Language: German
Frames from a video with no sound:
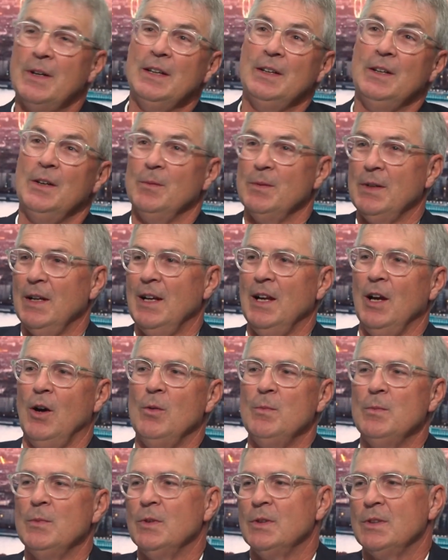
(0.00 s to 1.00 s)
okay, die haben den
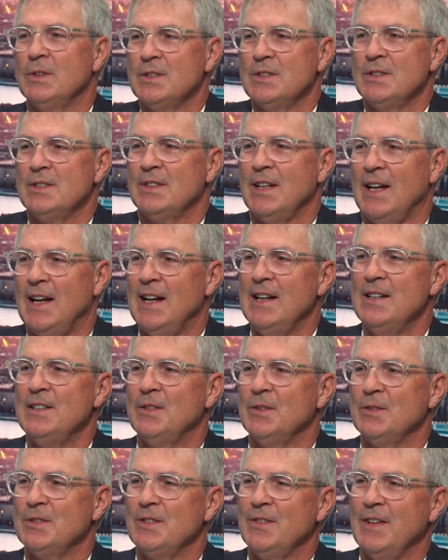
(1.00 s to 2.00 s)
Glauben und das ist der
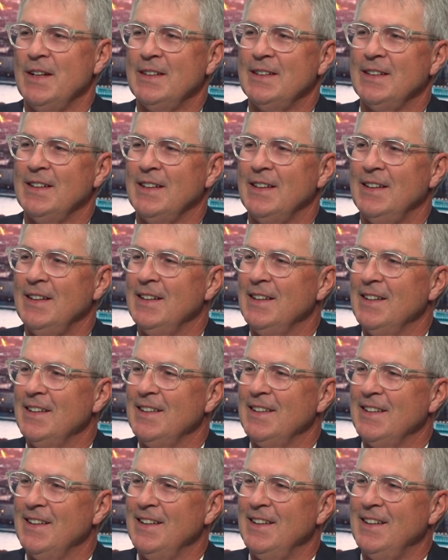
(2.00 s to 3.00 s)
Halt und so weiter. Ja.
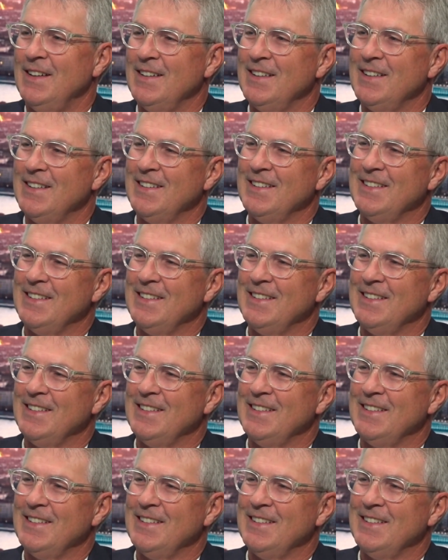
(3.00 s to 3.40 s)
Naja.